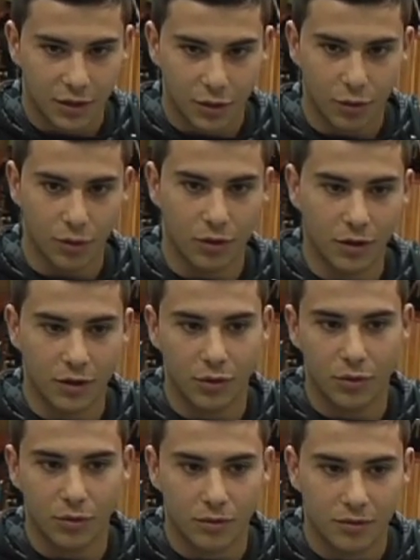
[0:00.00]
lo del
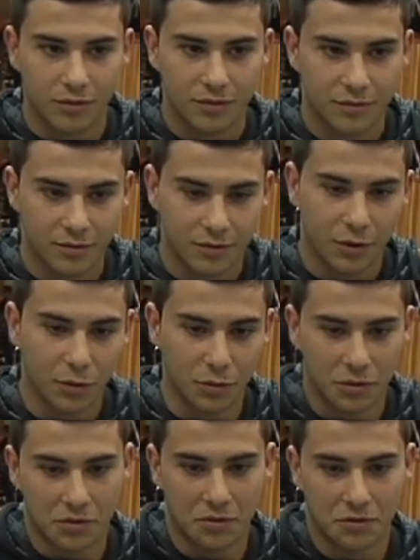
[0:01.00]
dedo,
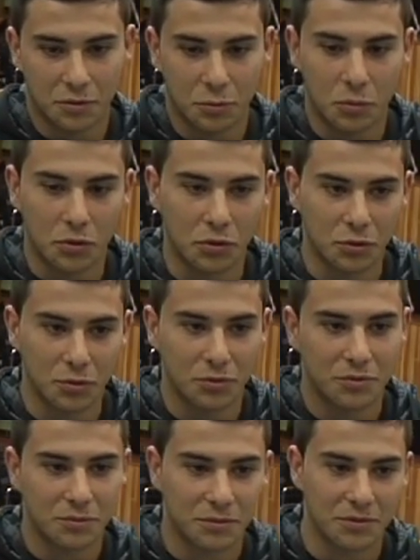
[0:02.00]
aunque tiene un poco de
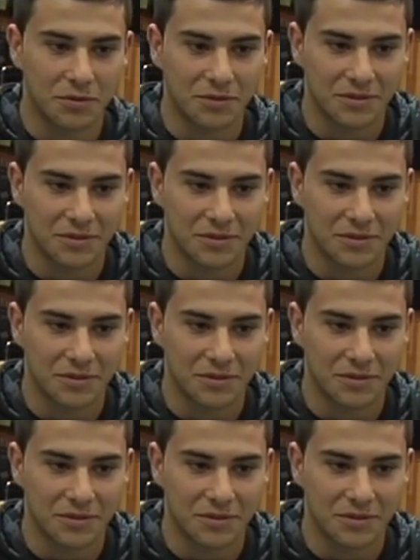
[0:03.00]
truco, pero...